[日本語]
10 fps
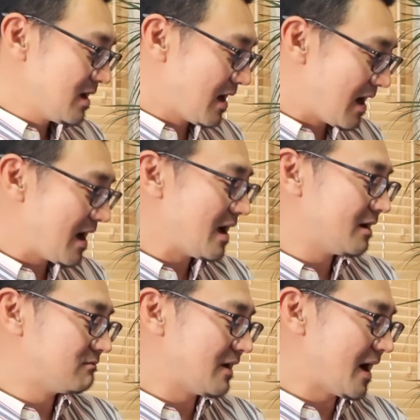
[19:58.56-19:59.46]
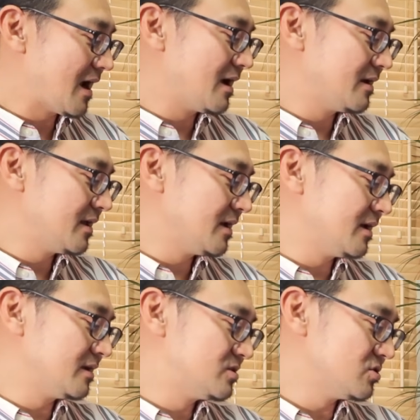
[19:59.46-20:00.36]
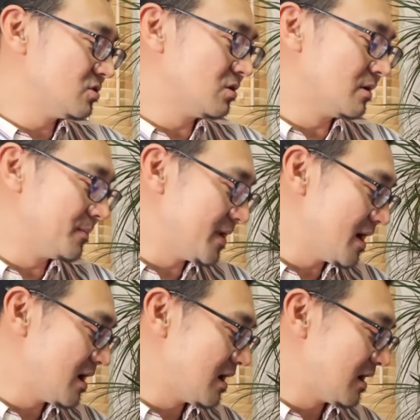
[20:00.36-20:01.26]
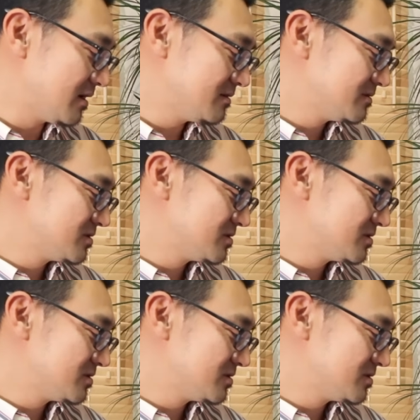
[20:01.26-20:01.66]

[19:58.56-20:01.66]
I ran into a bear.